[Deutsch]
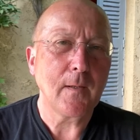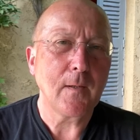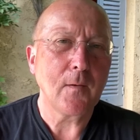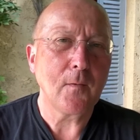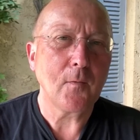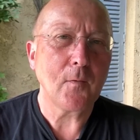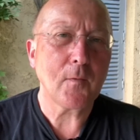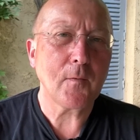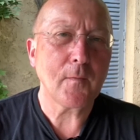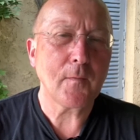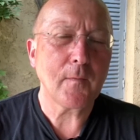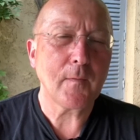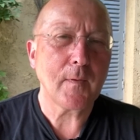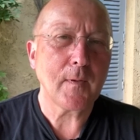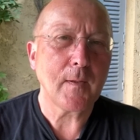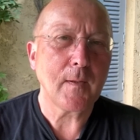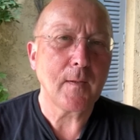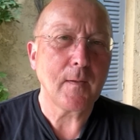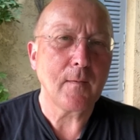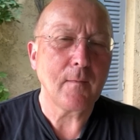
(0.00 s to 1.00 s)
und
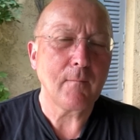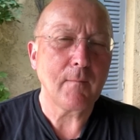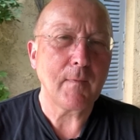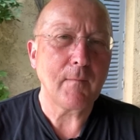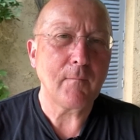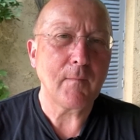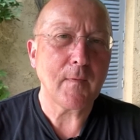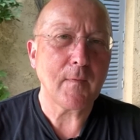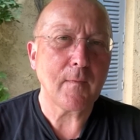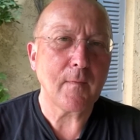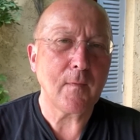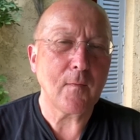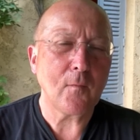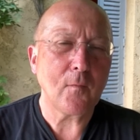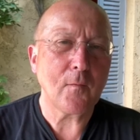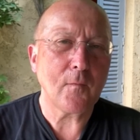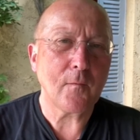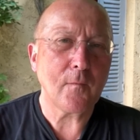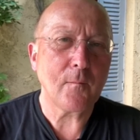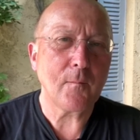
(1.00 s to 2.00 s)
wenn wir
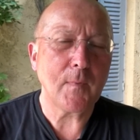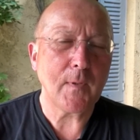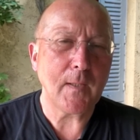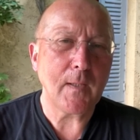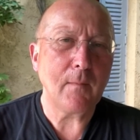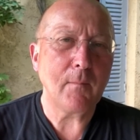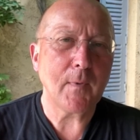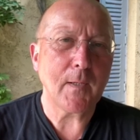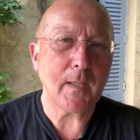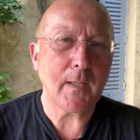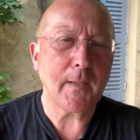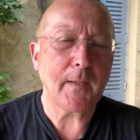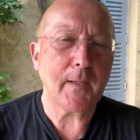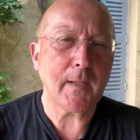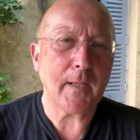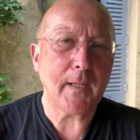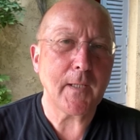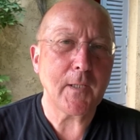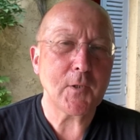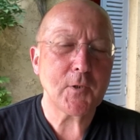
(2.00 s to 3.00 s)
uns mit ihm in eine
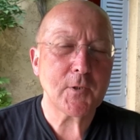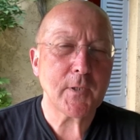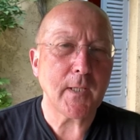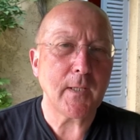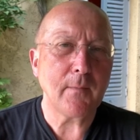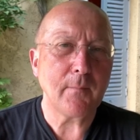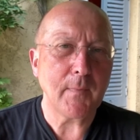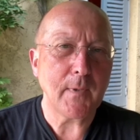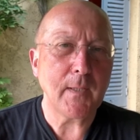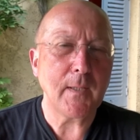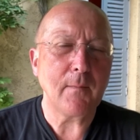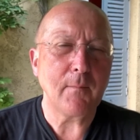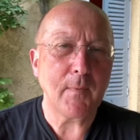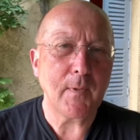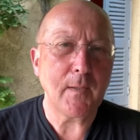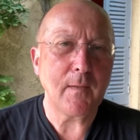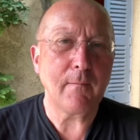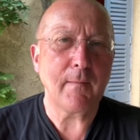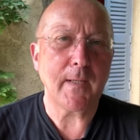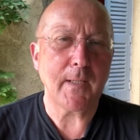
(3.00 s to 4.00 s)
Reihe stellen, mit ihm in
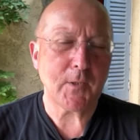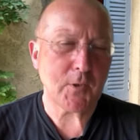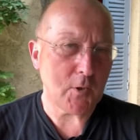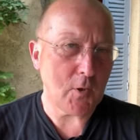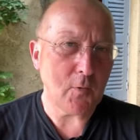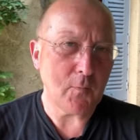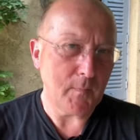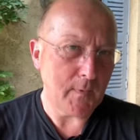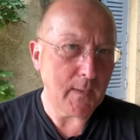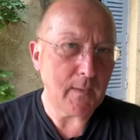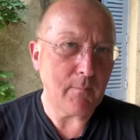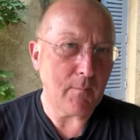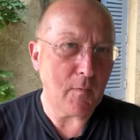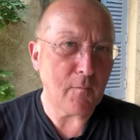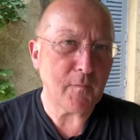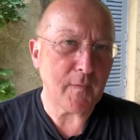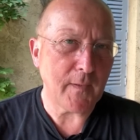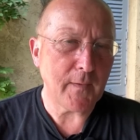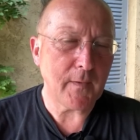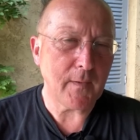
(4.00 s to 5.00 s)
die Welt schauen, mit ihm
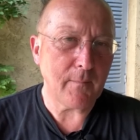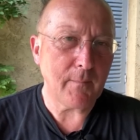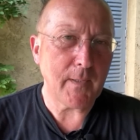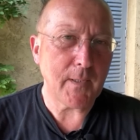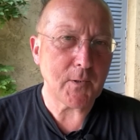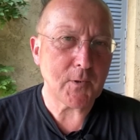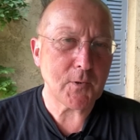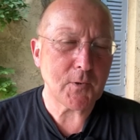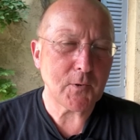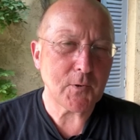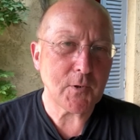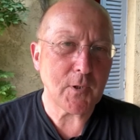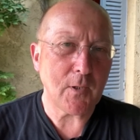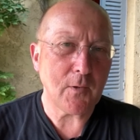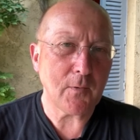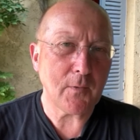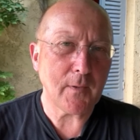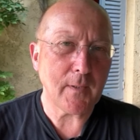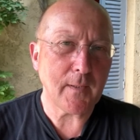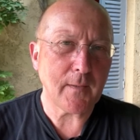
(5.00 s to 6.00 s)
auf andere Menschen
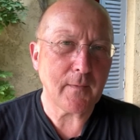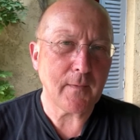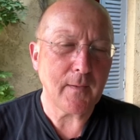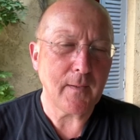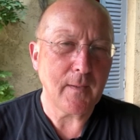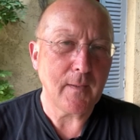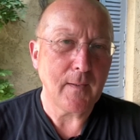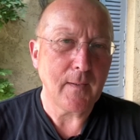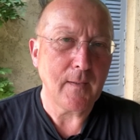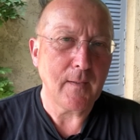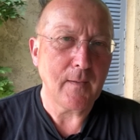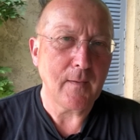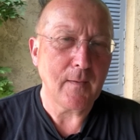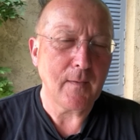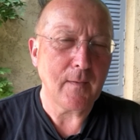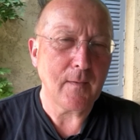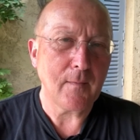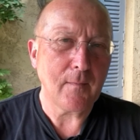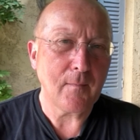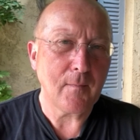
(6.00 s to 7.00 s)
schauen, dann
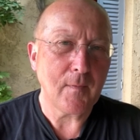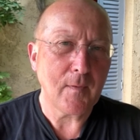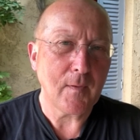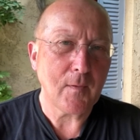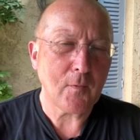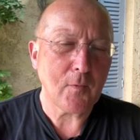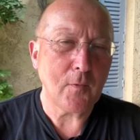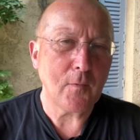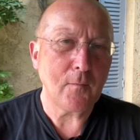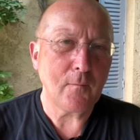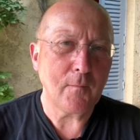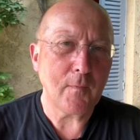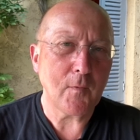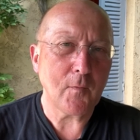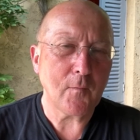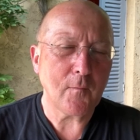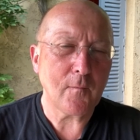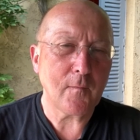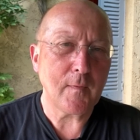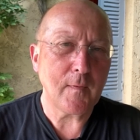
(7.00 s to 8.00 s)
äh, können wir
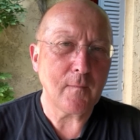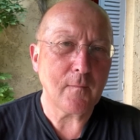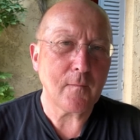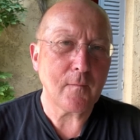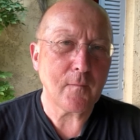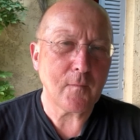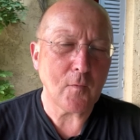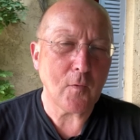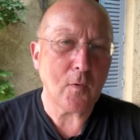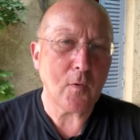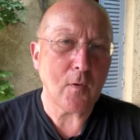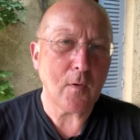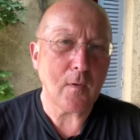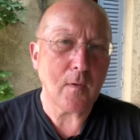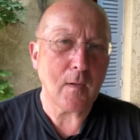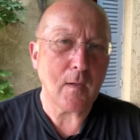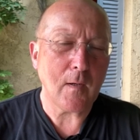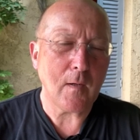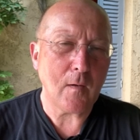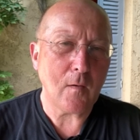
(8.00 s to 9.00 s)
uns dieses
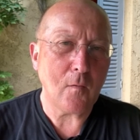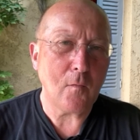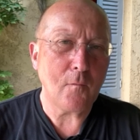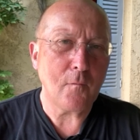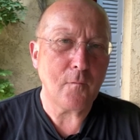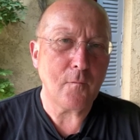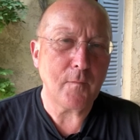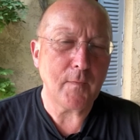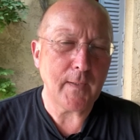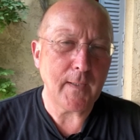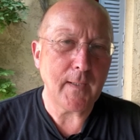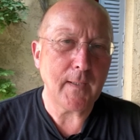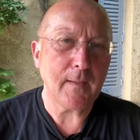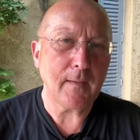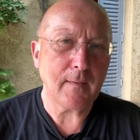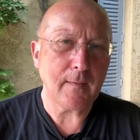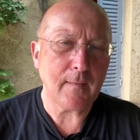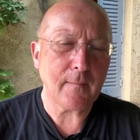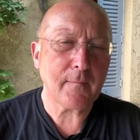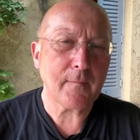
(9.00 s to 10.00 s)
Joch auflegen
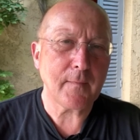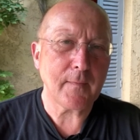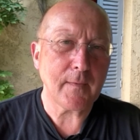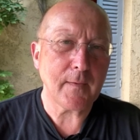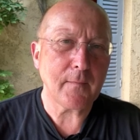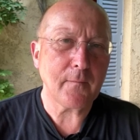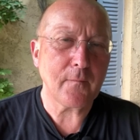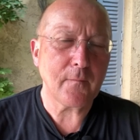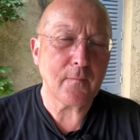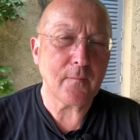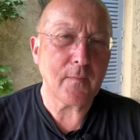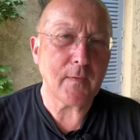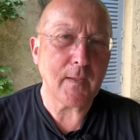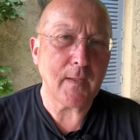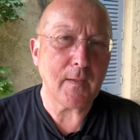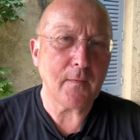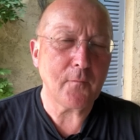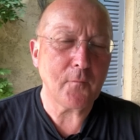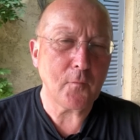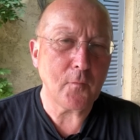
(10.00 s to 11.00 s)
lassen, das
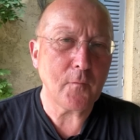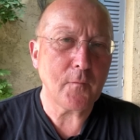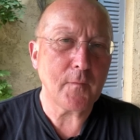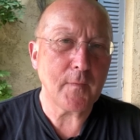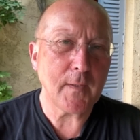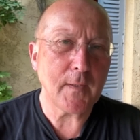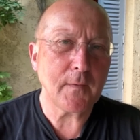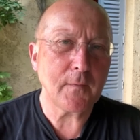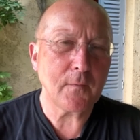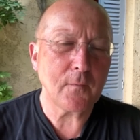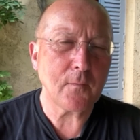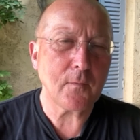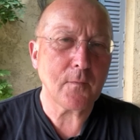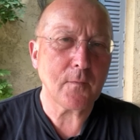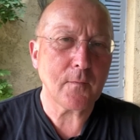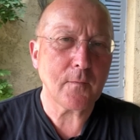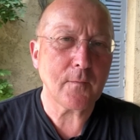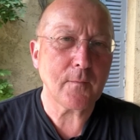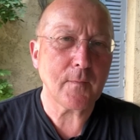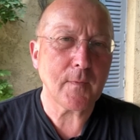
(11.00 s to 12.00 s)
er süß nennt
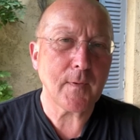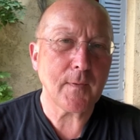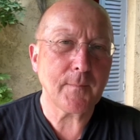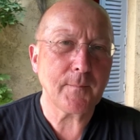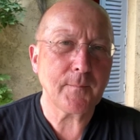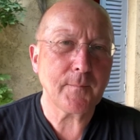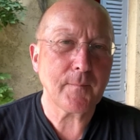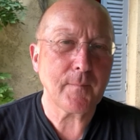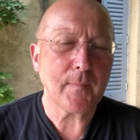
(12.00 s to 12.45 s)
und, ähm,